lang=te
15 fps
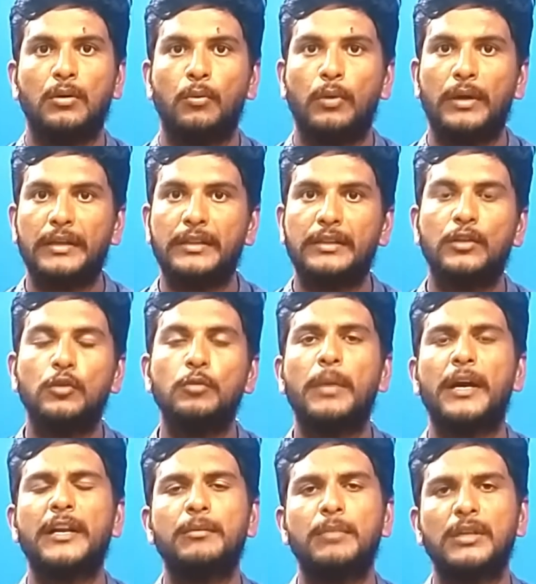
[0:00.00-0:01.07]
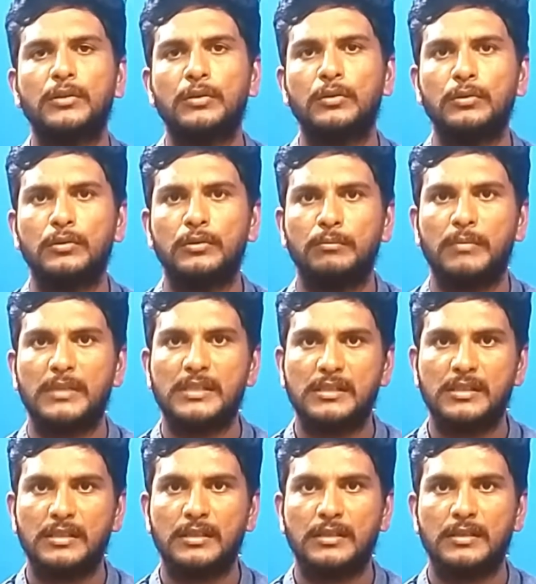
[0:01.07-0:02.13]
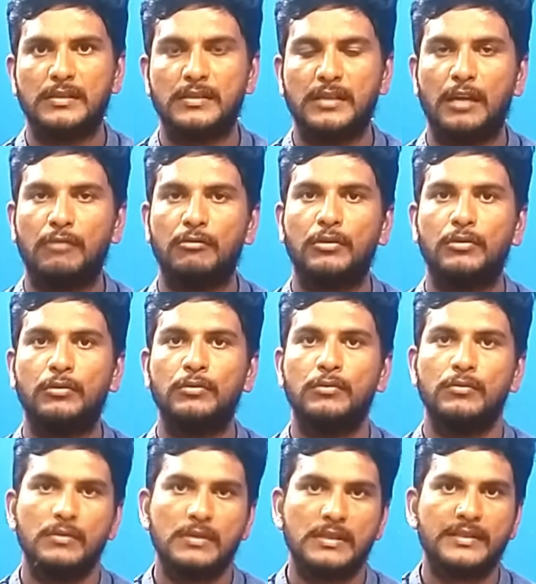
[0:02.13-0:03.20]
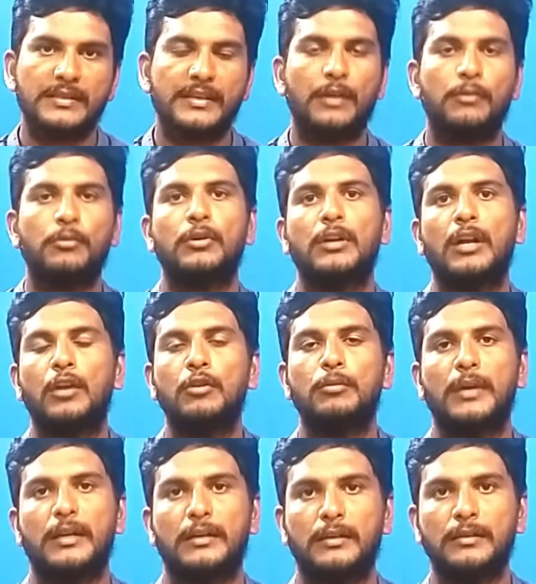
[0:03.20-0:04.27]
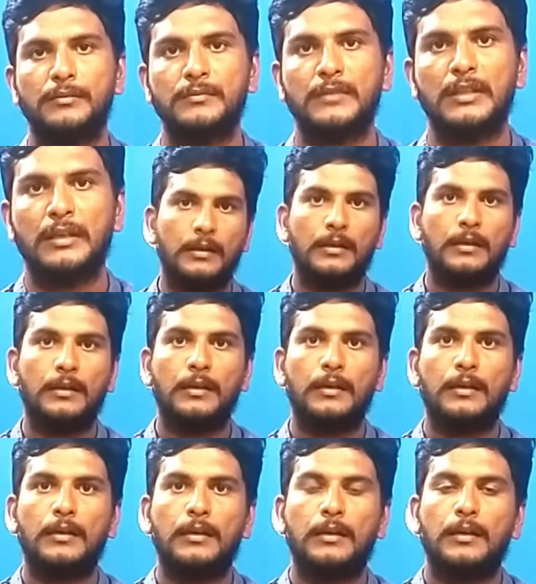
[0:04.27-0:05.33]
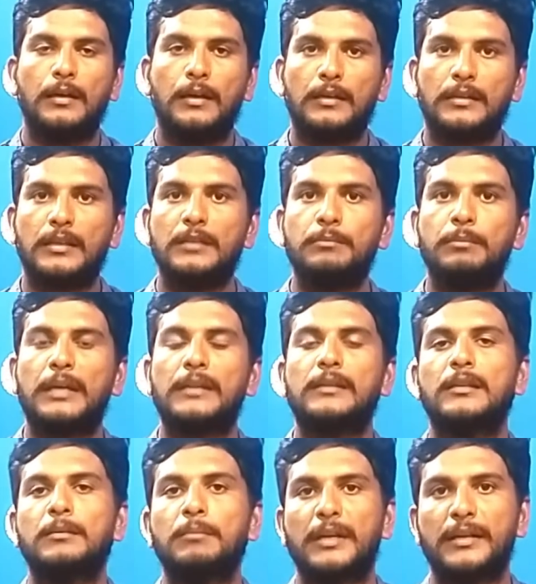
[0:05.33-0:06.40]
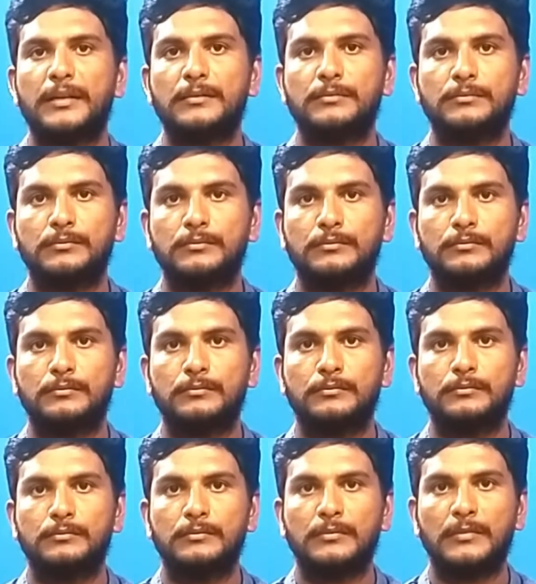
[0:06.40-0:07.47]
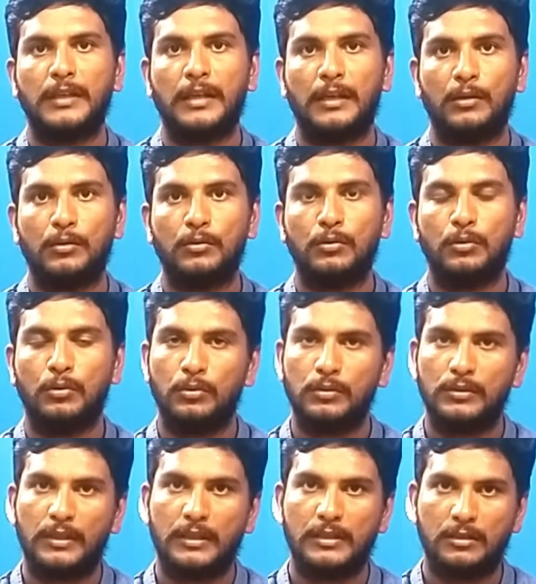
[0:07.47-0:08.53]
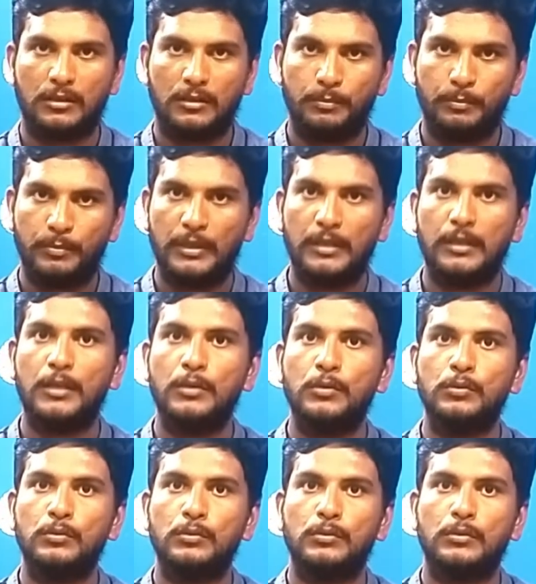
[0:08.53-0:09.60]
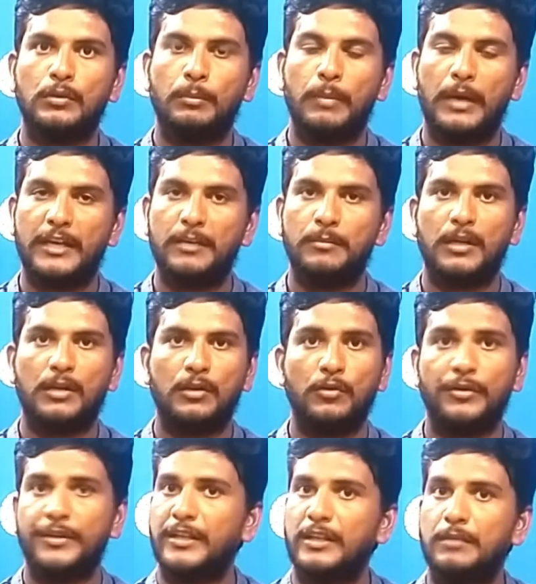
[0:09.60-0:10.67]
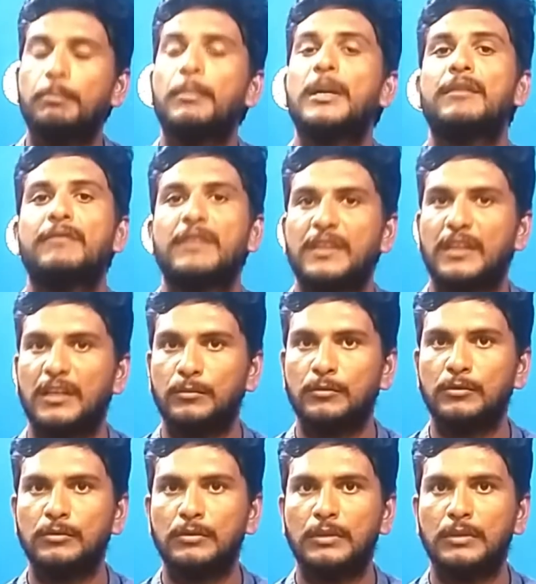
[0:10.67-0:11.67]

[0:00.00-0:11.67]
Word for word: వారిద్దరు భార్య భర్తలు మంచి సేవకుడు సేవకురాలు మాట అతని భర్త మరణం ఎలాగో తన యొక్క పిల్లలు భార్య మాటలోనే మనం విన్నాము